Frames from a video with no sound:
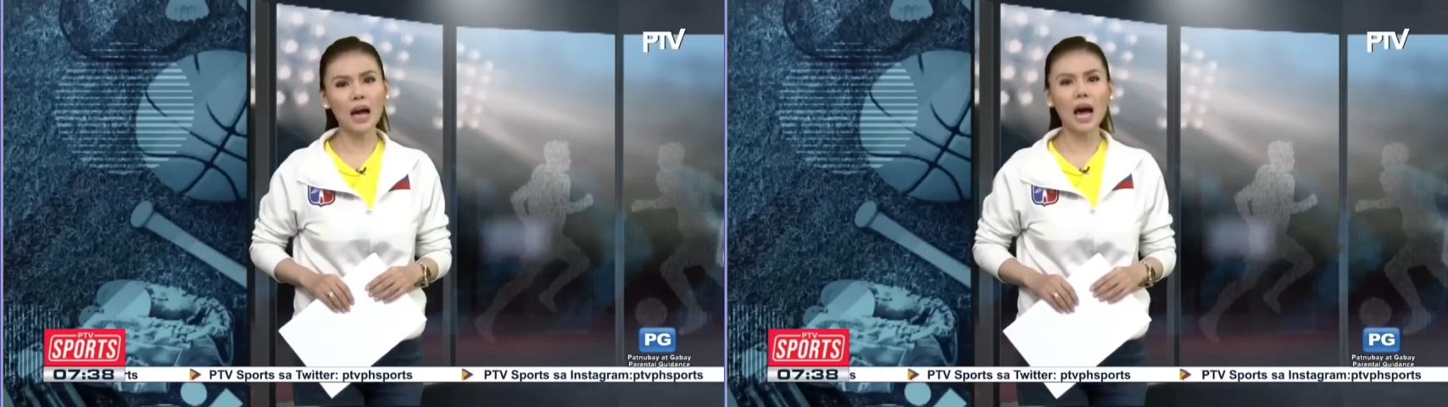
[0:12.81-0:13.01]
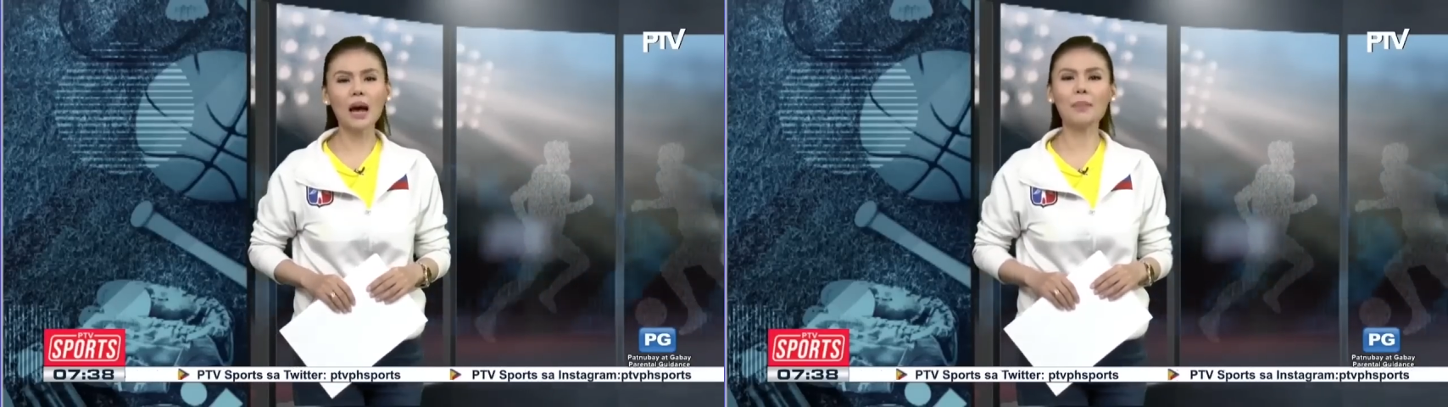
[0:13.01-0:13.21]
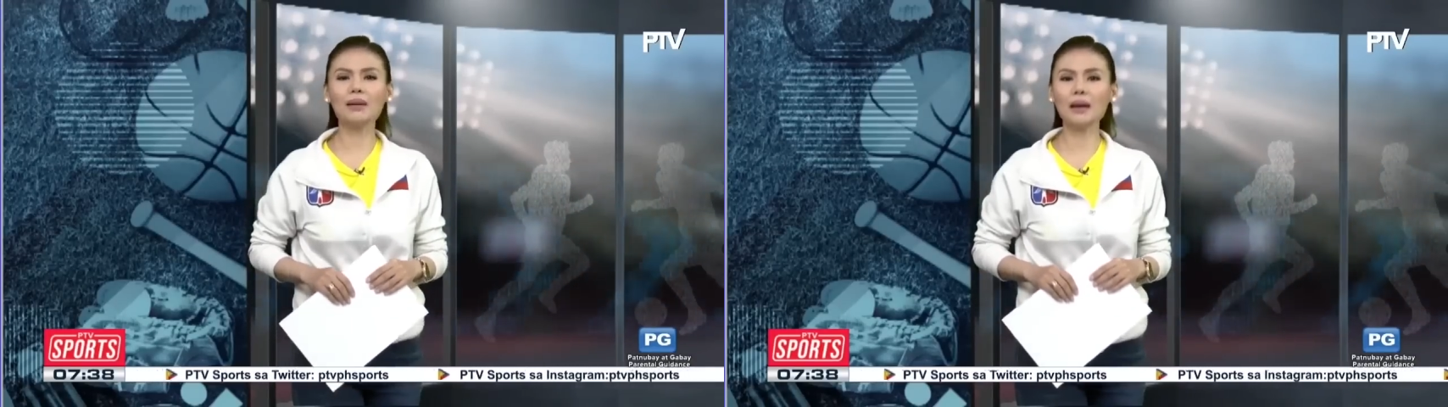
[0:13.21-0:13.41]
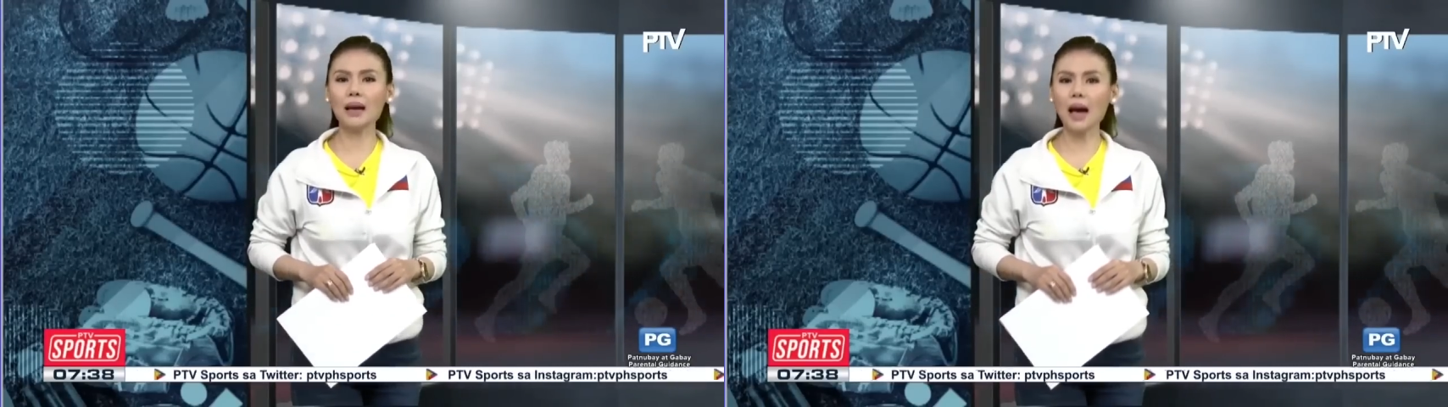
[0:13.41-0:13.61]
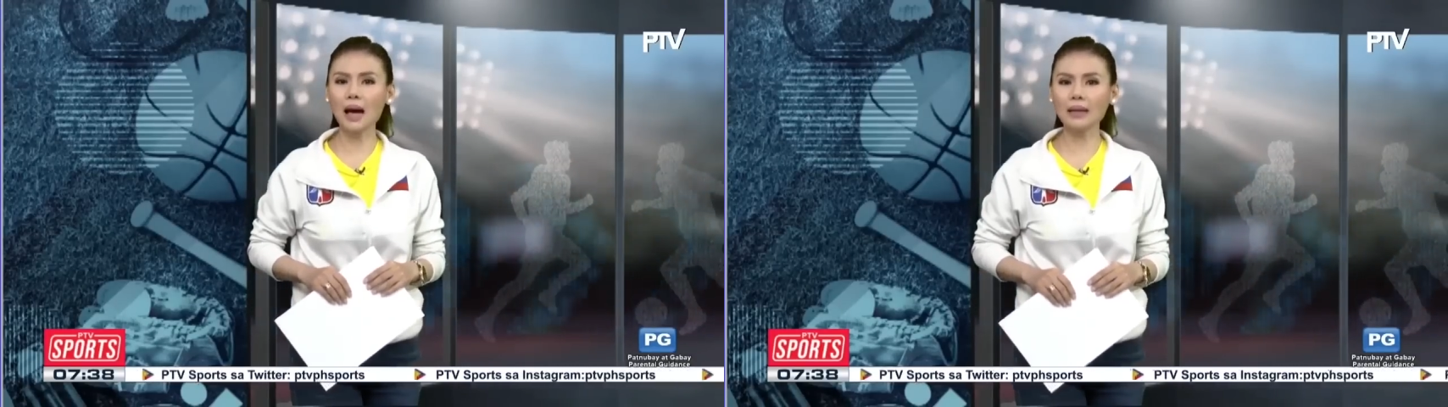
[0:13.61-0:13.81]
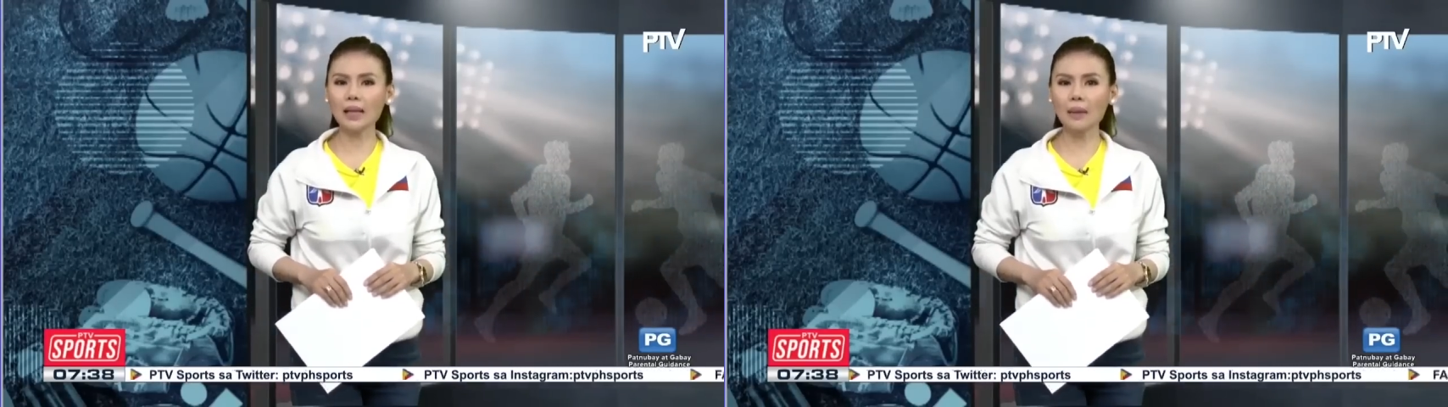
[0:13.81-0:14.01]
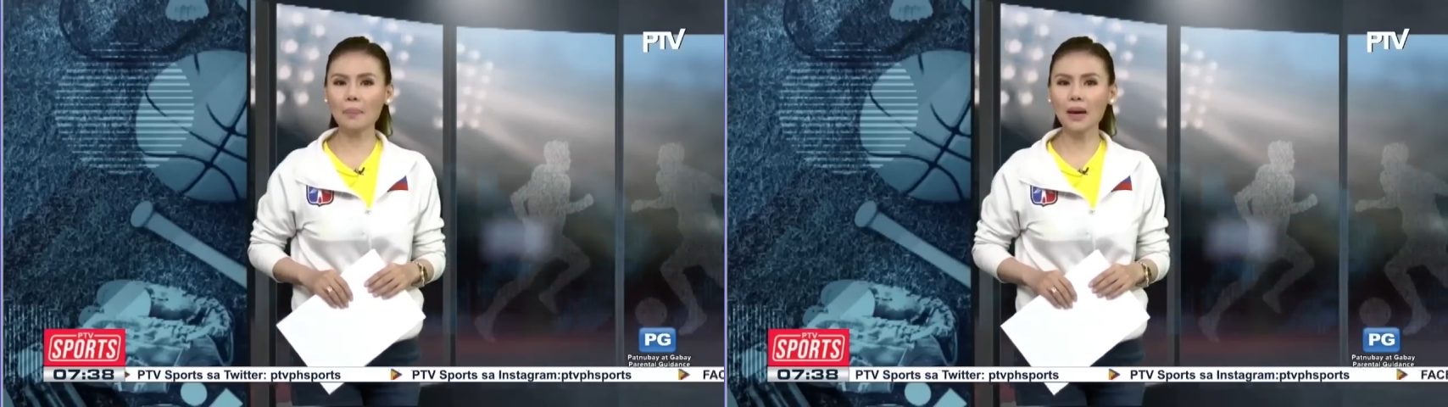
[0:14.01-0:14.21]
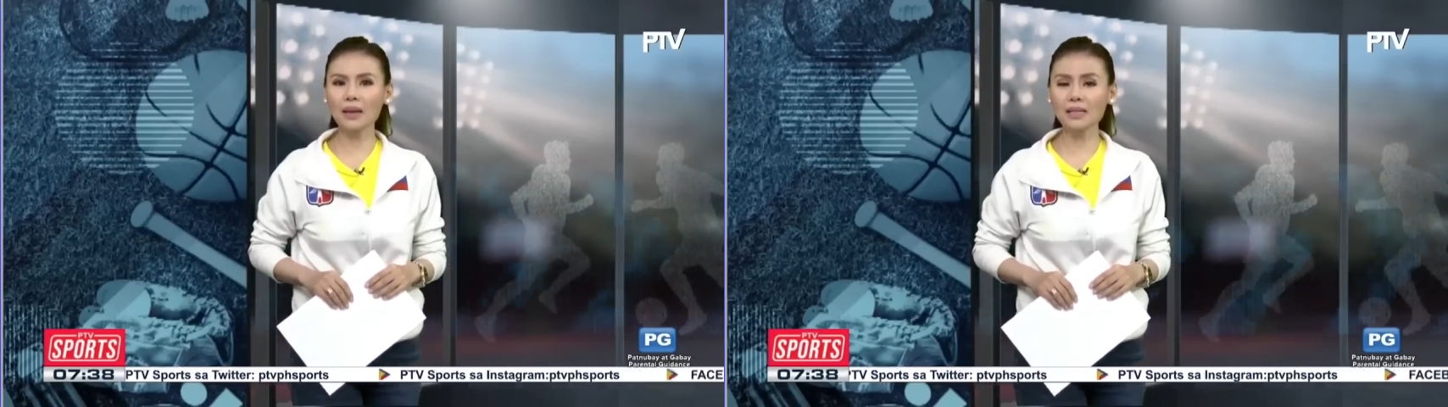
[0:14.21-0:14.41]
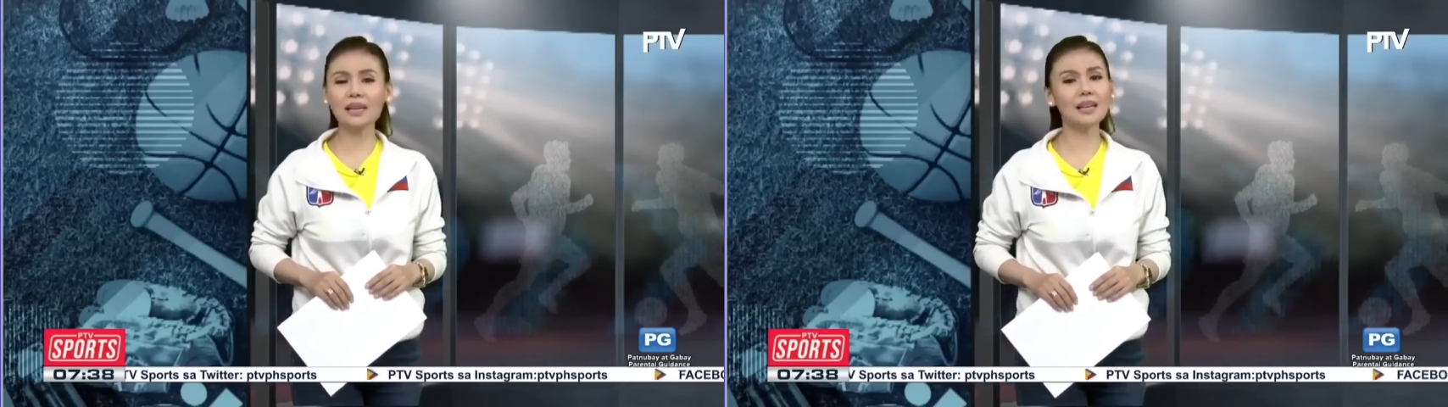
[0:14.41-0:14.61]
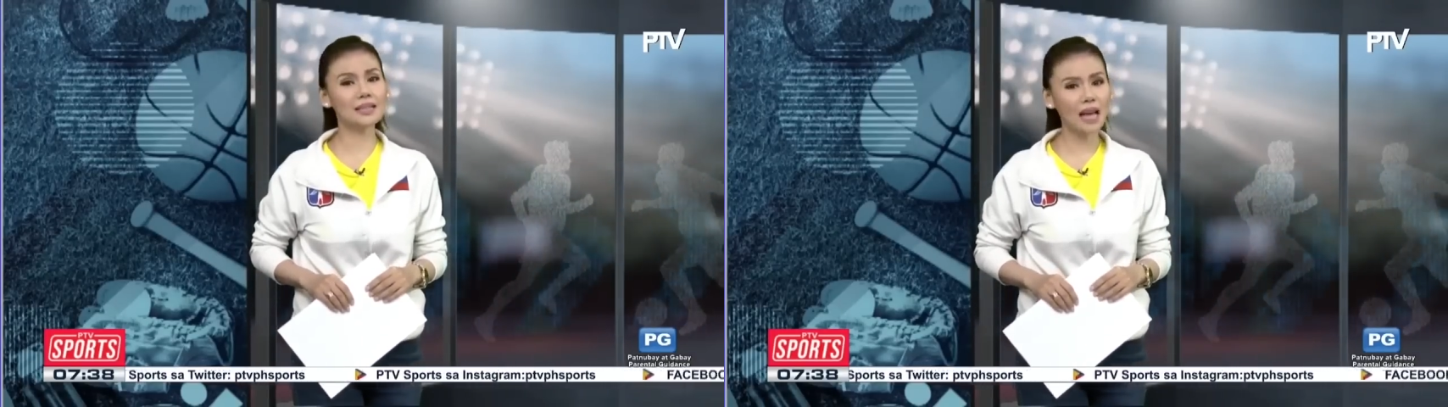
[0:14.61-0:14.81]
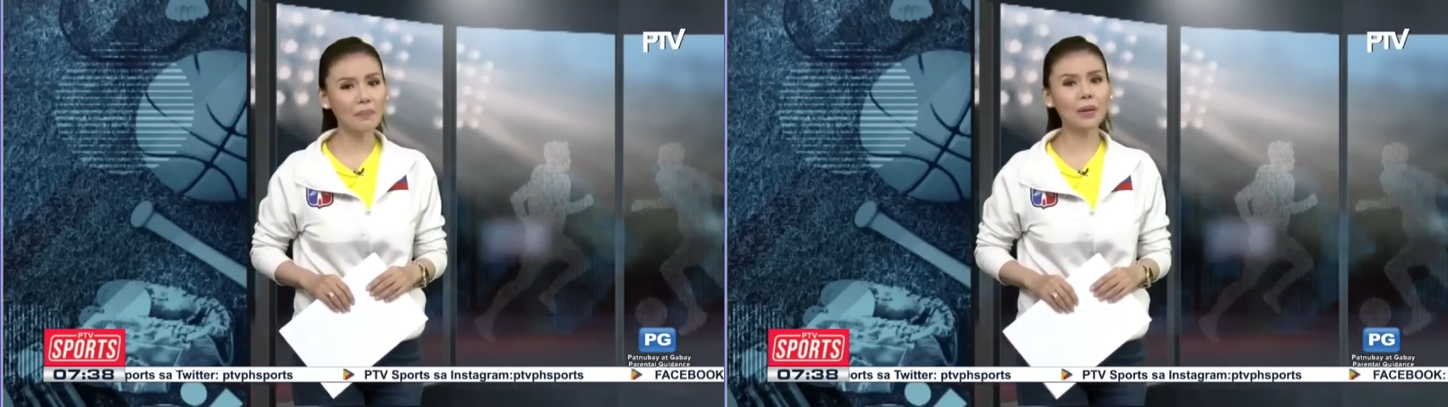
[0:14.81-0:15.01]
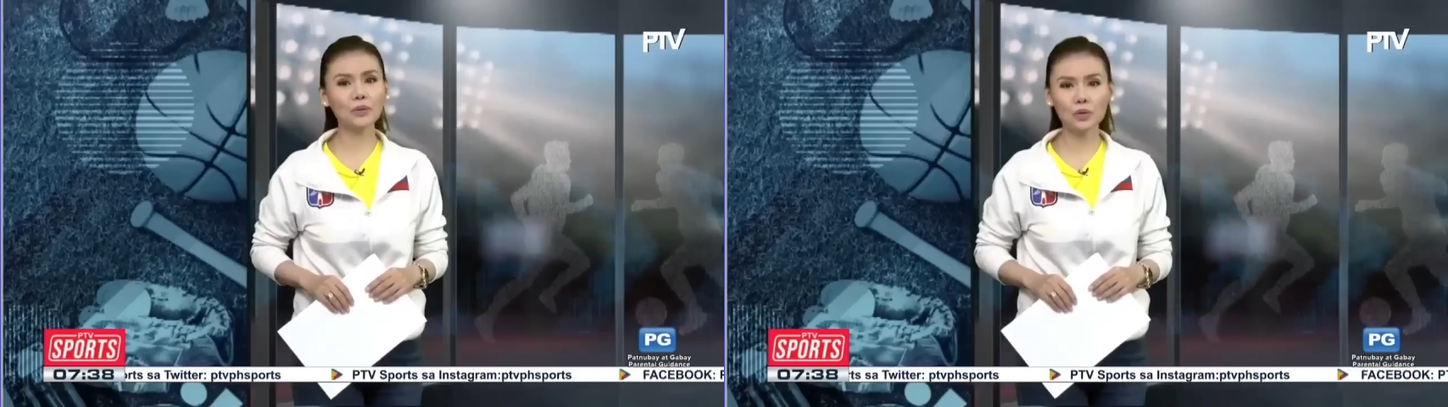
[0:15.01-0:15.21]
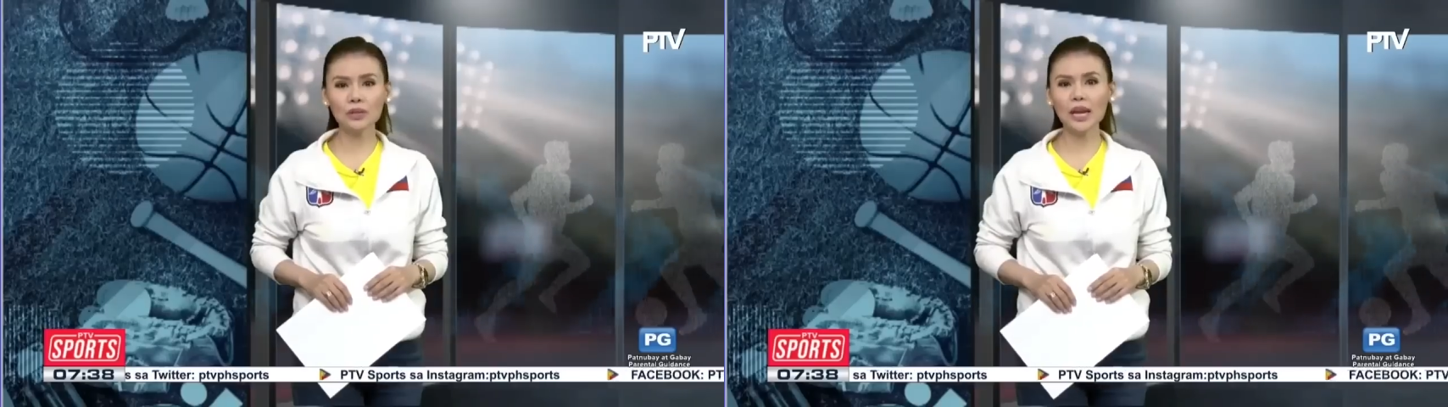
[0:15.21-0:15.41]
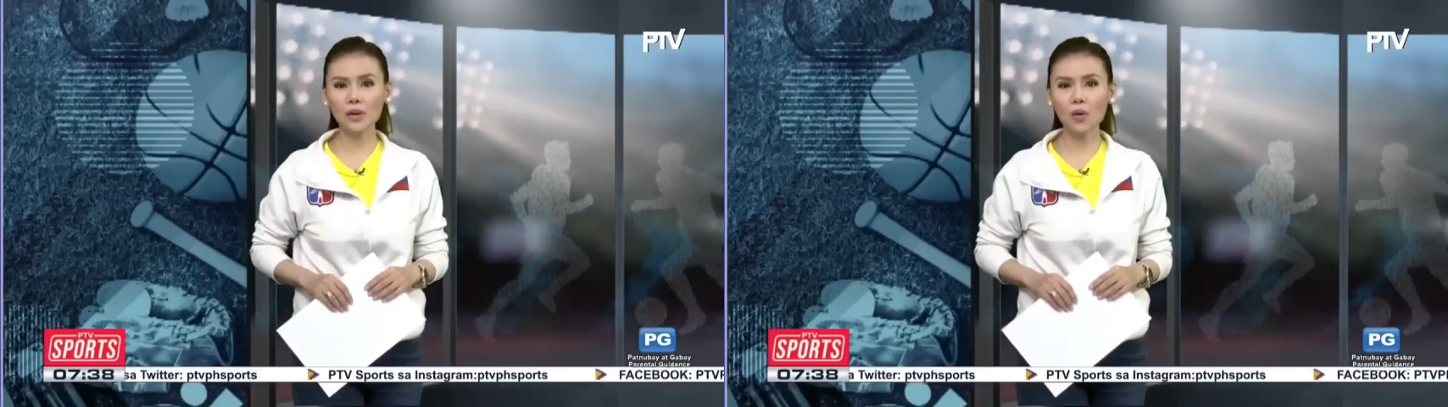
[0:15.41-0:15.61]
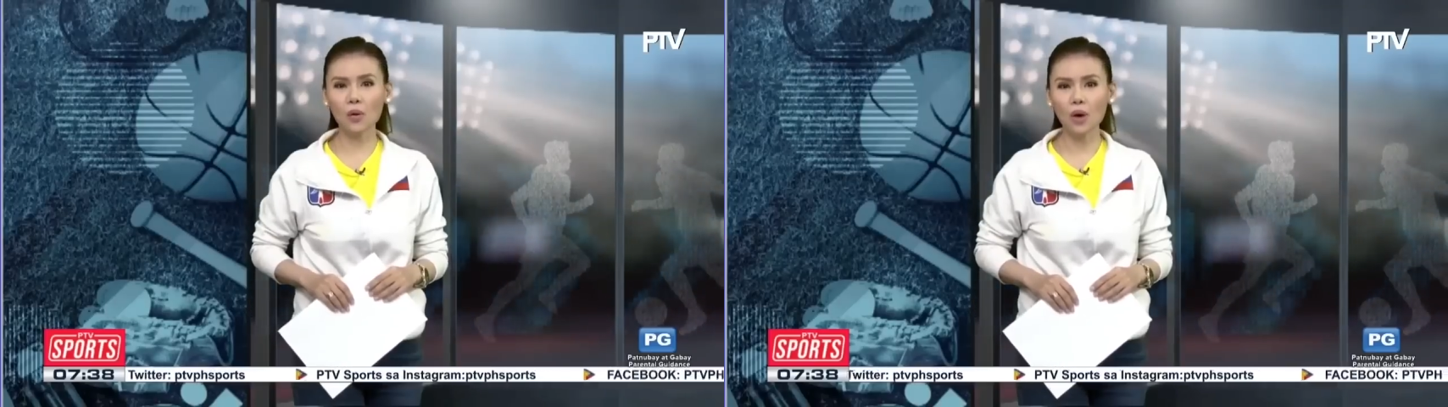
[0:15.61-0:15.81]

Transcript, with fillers: habang naghahanda para sa nasabing torneo.